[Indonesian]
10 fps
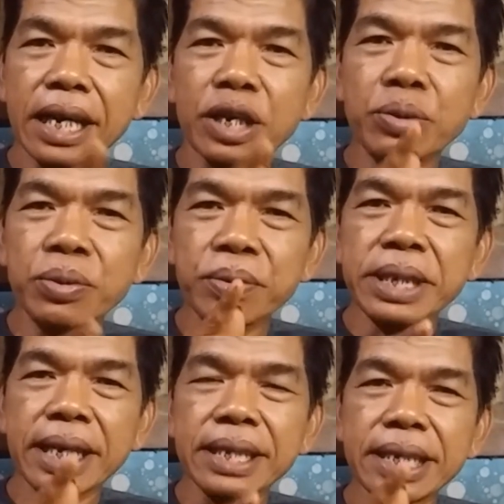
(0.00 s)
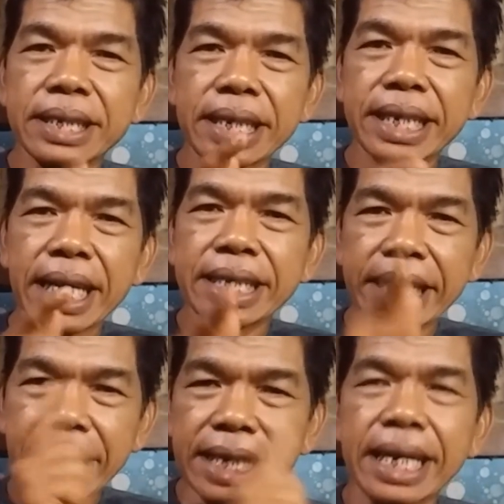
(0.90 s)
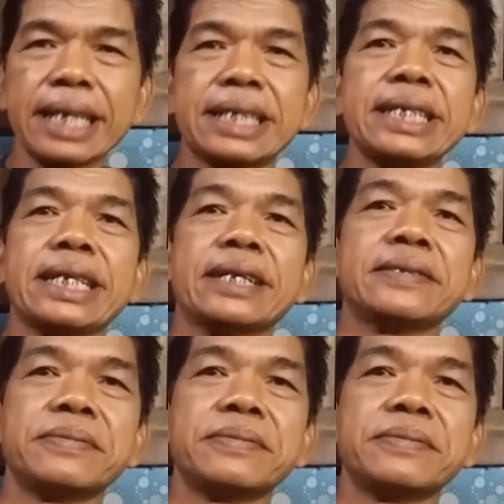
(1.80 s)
nggak guru yang tidak digadekan gajinya?